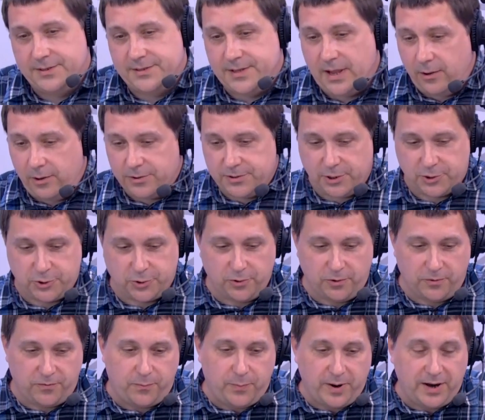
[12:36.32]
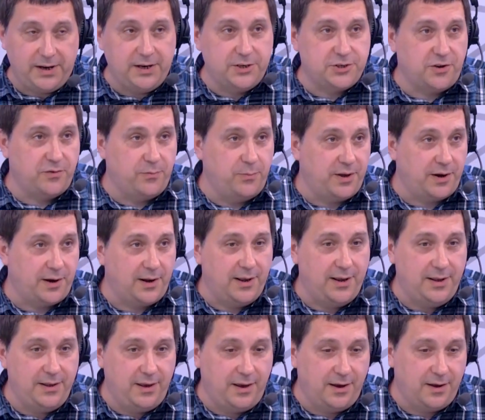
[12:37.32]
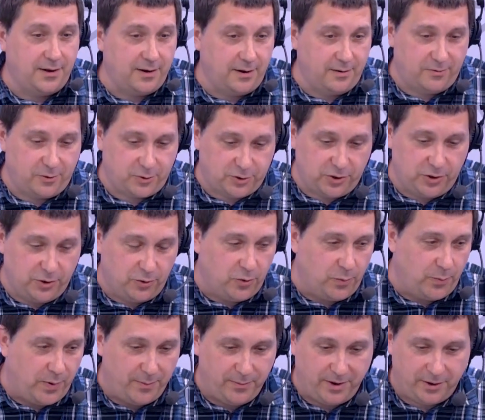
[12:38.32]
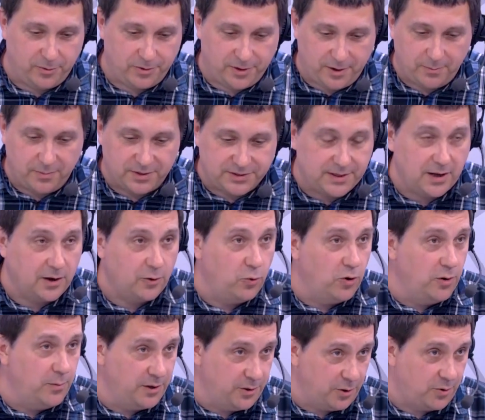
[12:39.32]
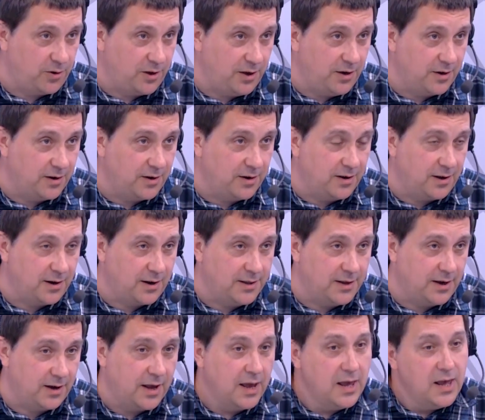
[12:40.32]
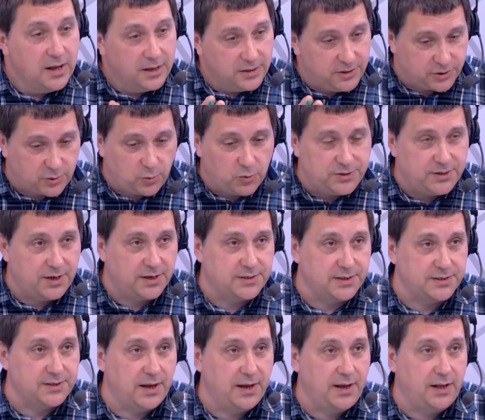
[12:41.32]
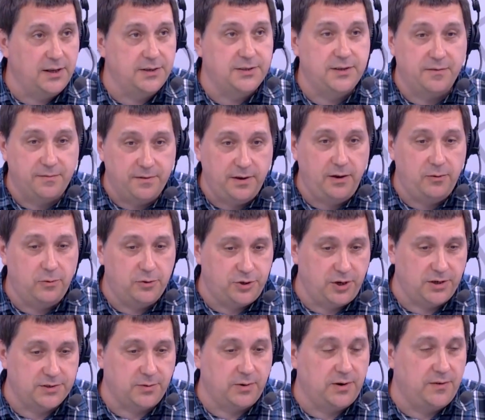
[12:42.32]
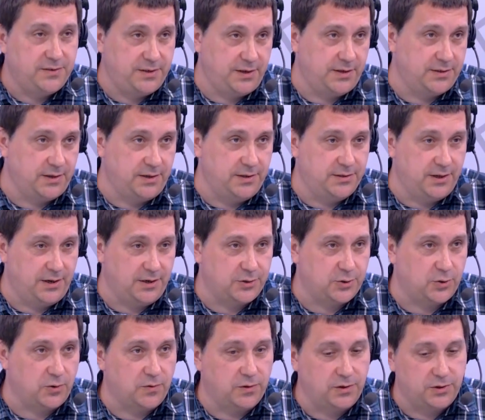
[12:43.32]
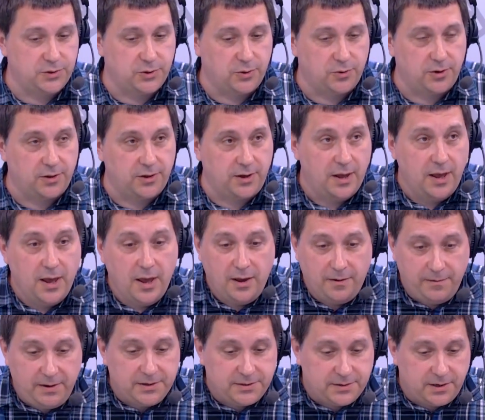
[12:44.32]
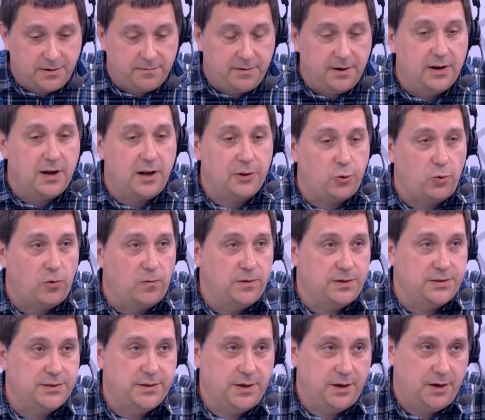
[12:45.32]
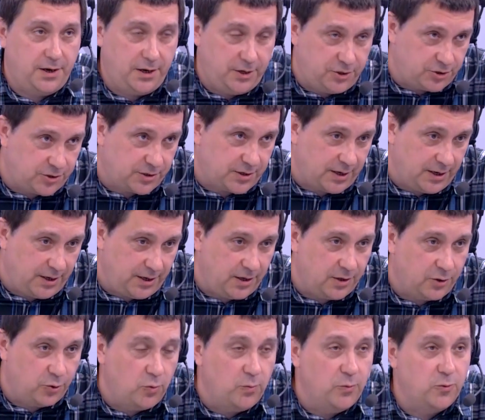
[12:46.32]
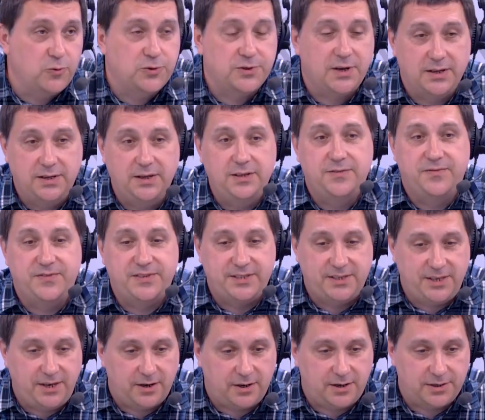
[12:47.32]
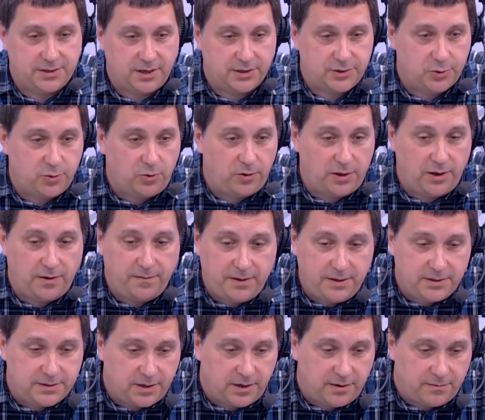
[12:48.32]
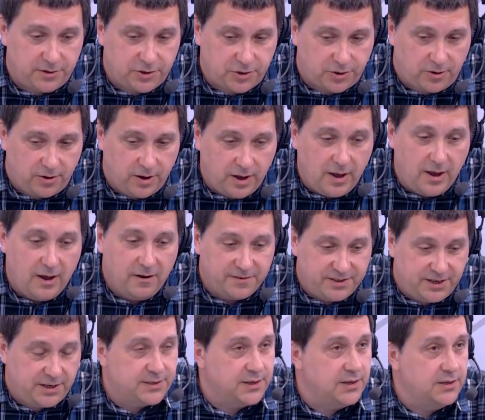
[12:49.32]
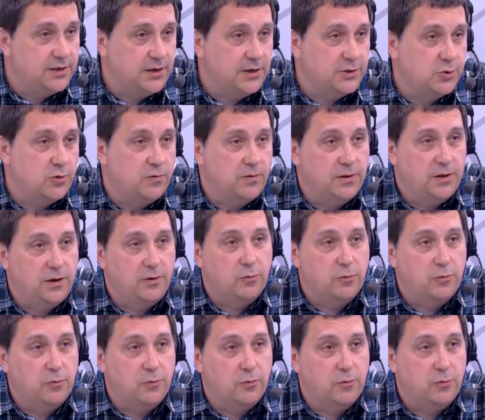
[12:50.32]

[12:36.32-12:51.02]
э, сдается, что в Париже, в Берлине, а в уже упомянутом Стокгольме, других городах дискуссия состоялась, и в ней участвовали все заинтересованные стороны. Видите ли вы готовность Рижской Думы усадить всех за стол, и видите ли вы, что все заинтересованные